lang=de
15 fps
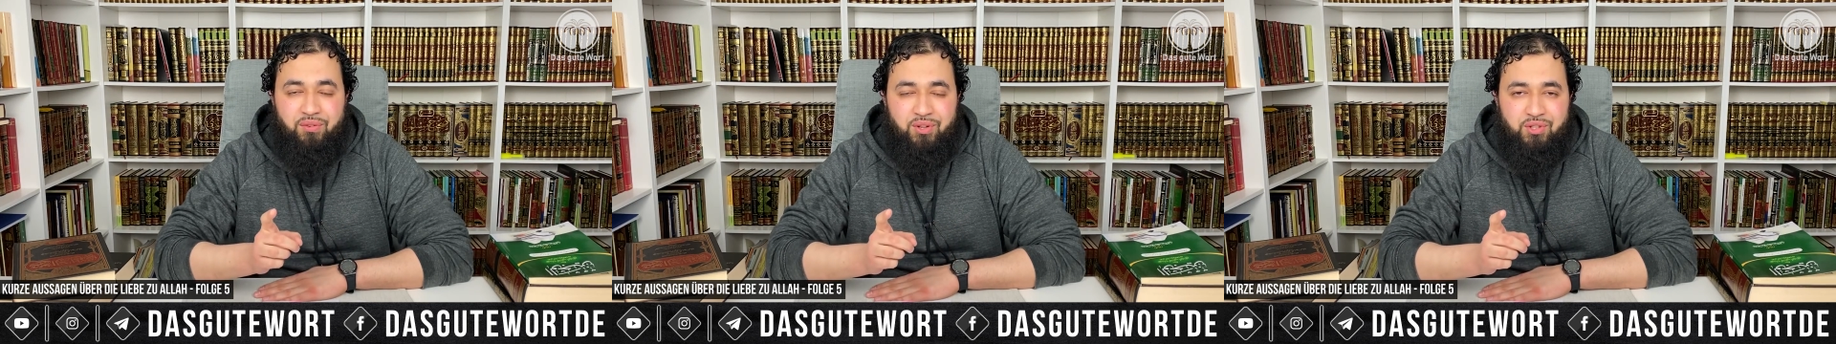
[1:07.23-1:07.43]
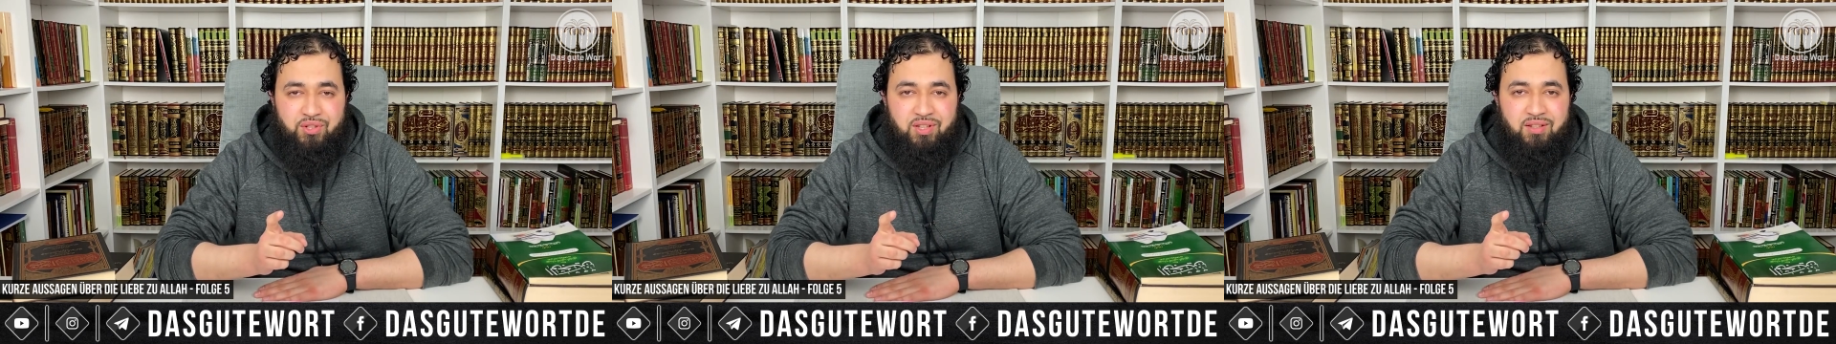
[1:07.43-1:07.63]

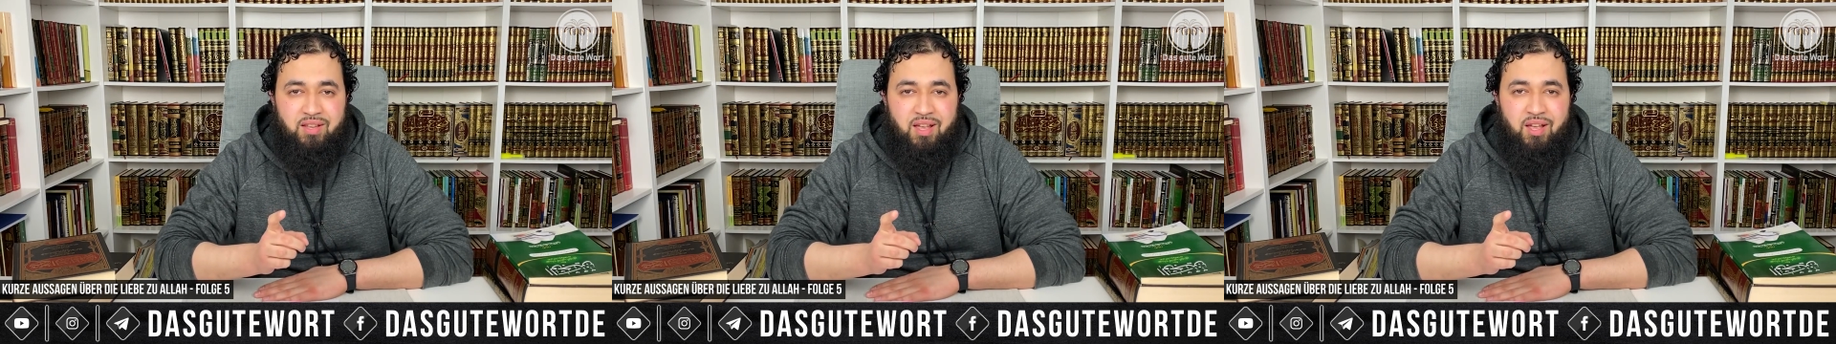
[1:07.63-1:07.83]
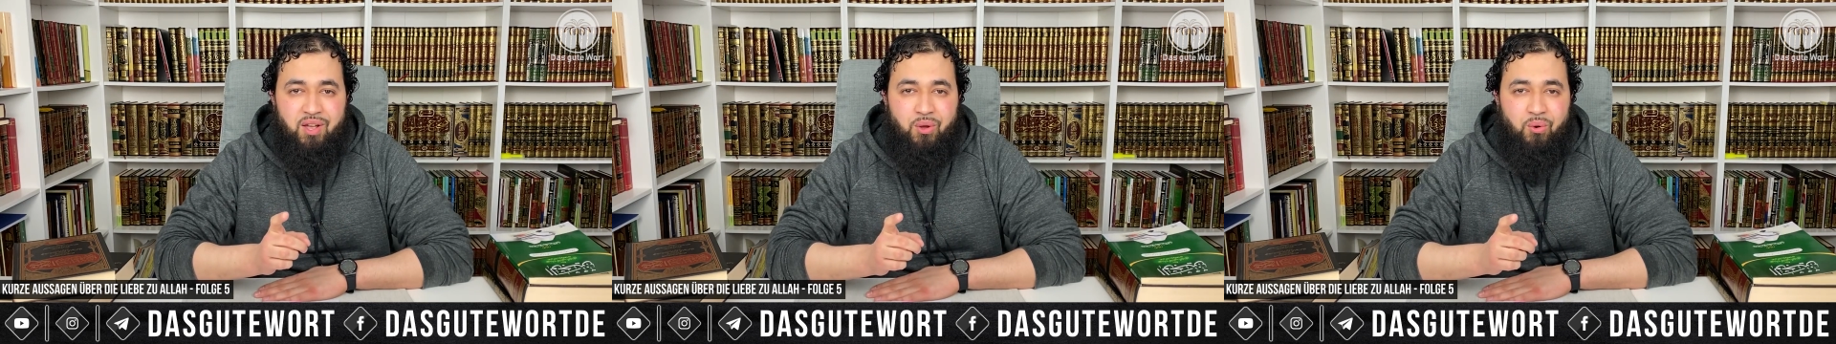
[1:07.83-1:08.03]

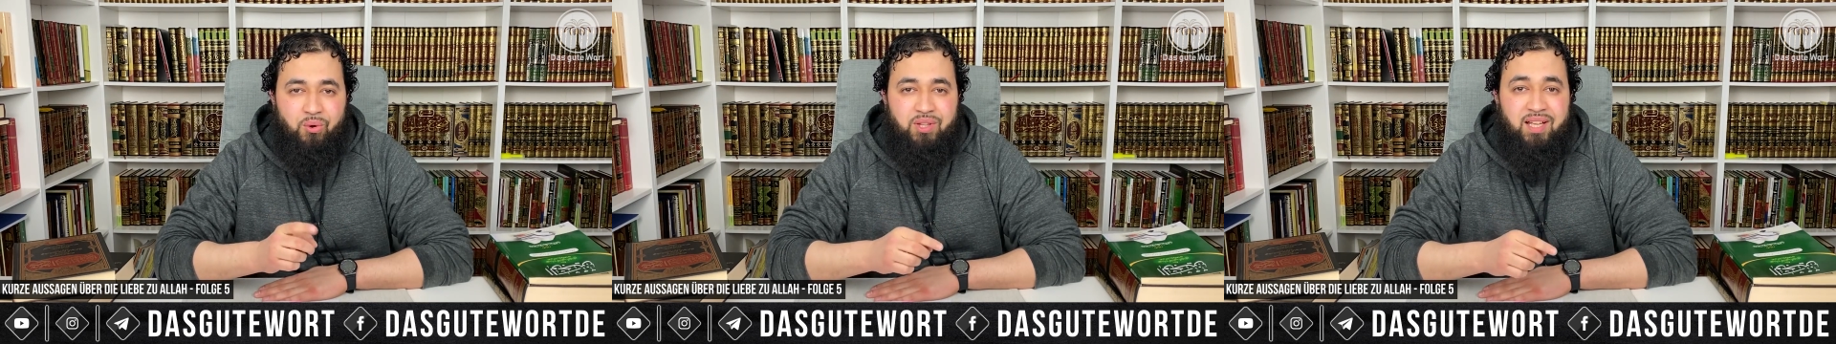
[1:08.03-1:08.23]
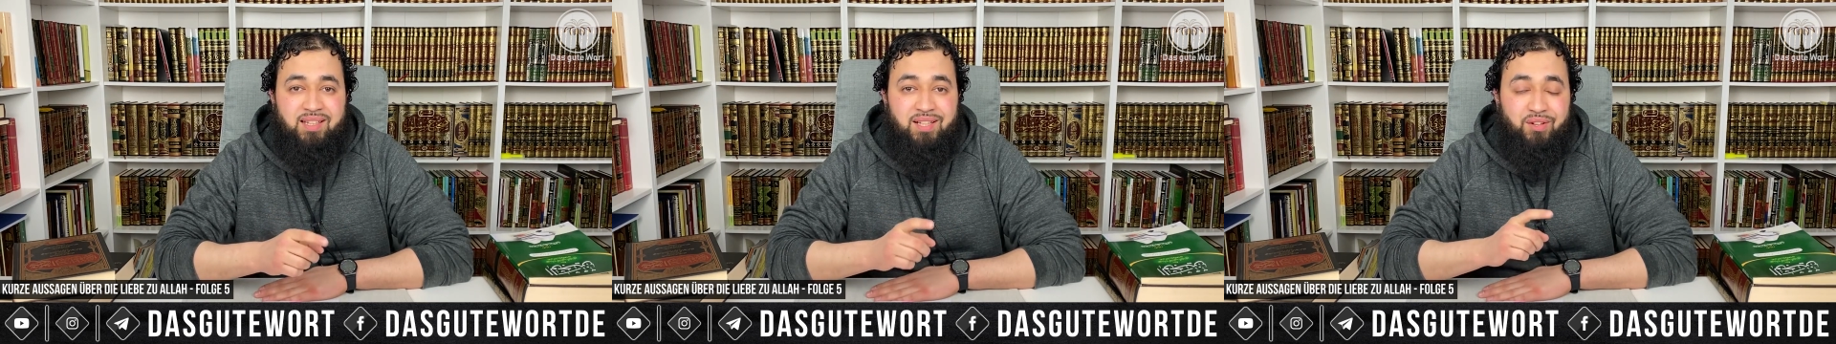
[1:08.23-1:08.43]
flüchtet.
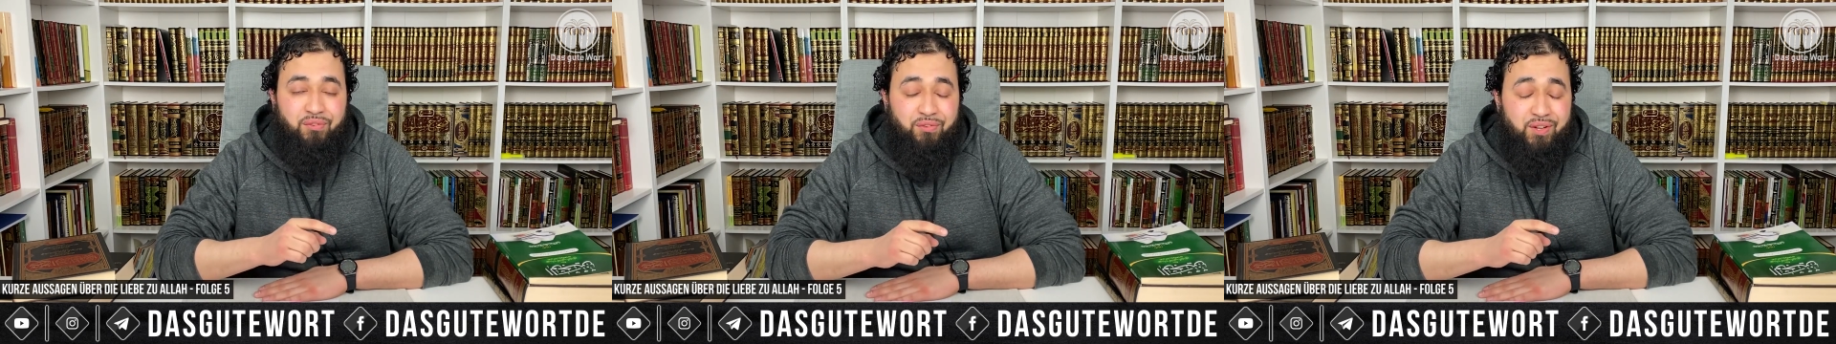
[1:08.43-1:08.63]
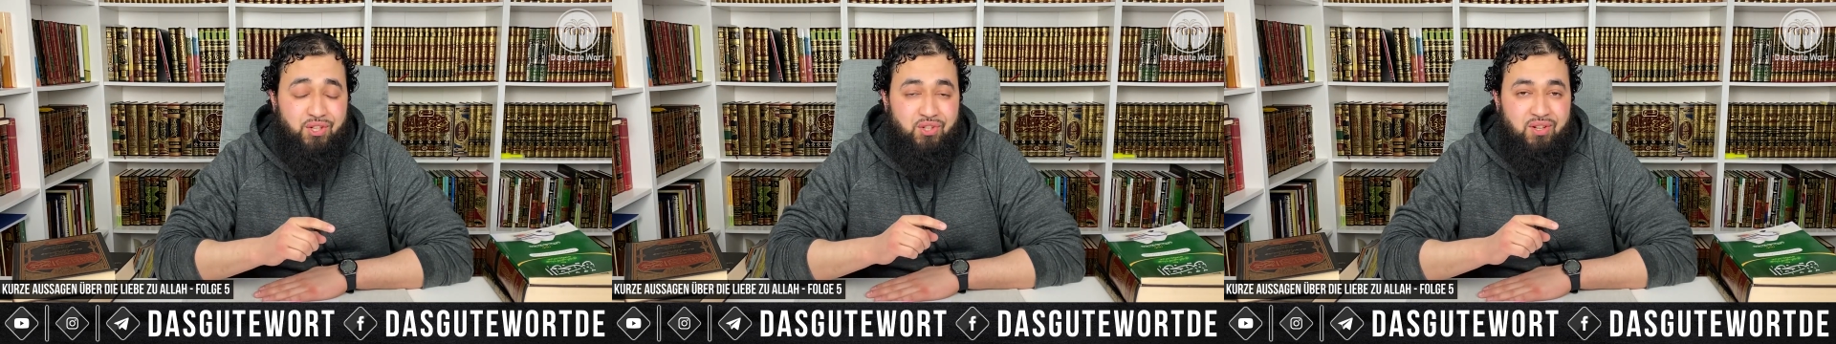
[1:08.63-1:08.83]
Oder den
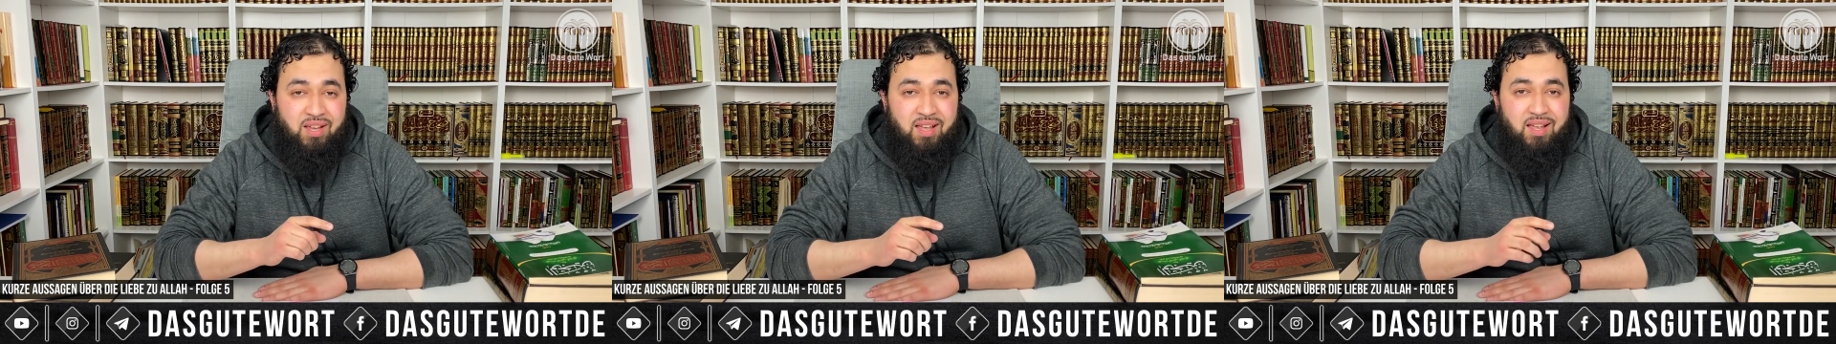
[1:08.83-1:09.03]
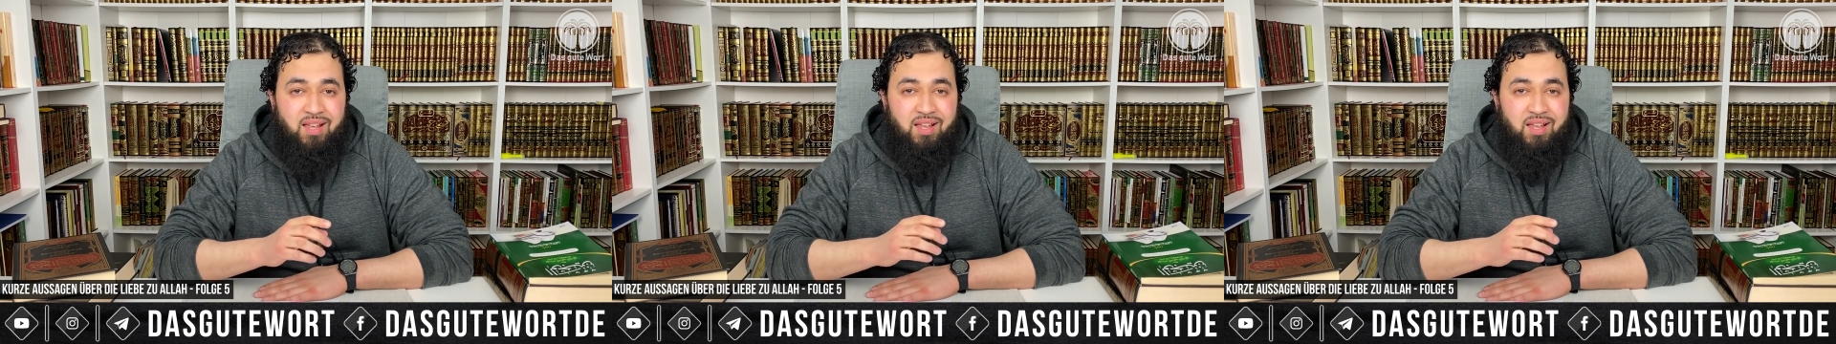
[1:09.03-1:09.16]
Fisch,